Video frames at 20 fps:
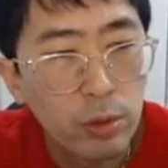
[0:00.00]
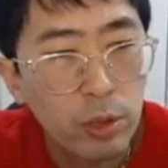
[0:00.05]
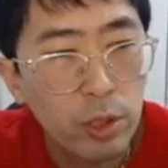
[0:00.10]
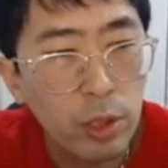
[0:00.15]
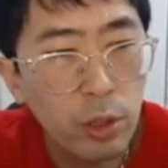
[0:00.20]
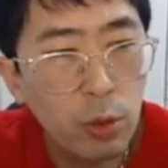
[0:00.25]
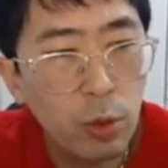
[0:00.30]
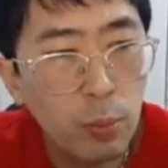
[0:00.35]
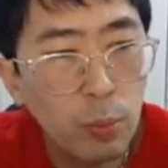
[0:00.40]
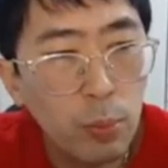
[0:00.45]

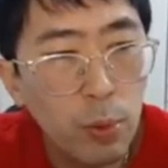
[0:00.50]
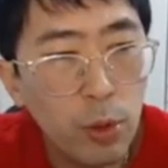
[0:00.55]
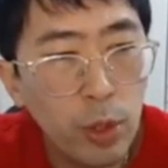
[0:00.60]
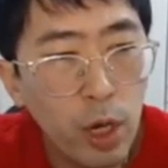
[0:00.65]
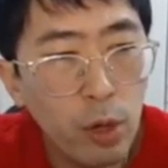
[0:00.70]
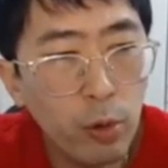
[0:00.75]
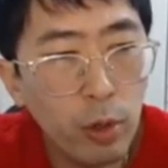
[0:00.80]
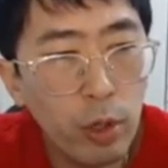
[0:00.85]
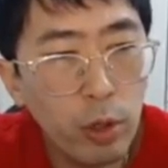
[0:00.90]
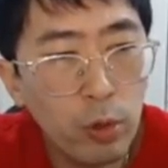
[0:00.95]
그리고 포
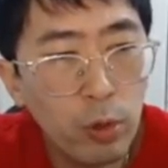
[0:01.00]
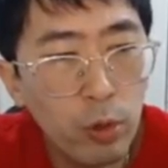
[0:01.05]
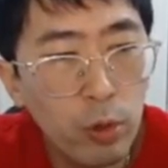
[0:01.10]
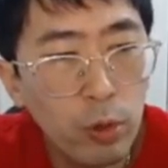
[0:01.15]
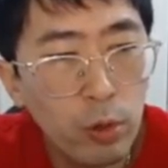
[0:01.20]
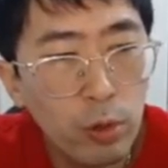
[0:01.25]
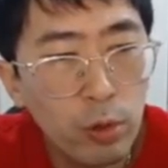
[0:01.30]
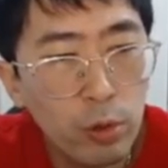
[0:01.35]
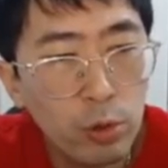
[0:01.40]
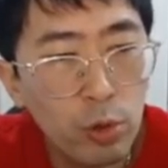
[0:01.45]
달라고
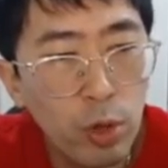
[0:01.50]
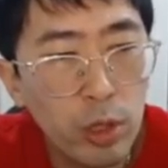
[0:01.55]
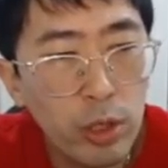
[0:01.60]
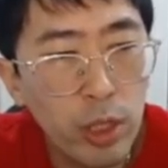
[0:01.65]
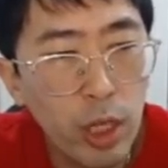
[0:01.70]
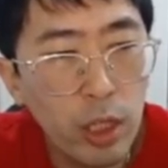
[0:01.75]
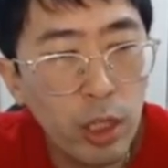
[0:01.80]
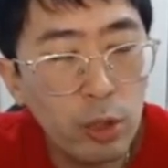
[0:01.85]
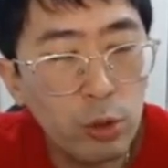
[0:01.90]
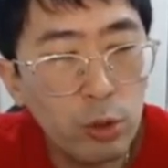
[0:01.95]
했고 종합
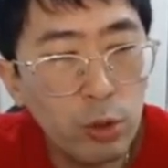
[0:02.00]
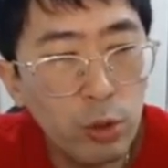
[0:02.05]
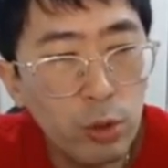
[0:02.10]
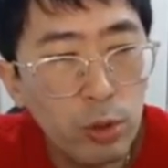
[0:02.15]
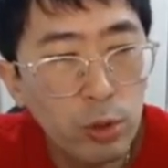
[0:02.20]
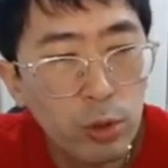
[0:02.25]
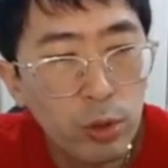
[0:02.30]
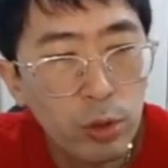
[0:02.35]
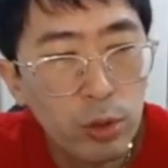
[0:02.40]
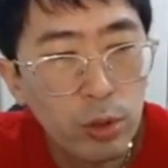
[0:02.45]

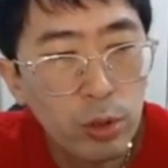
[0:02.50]
단계죠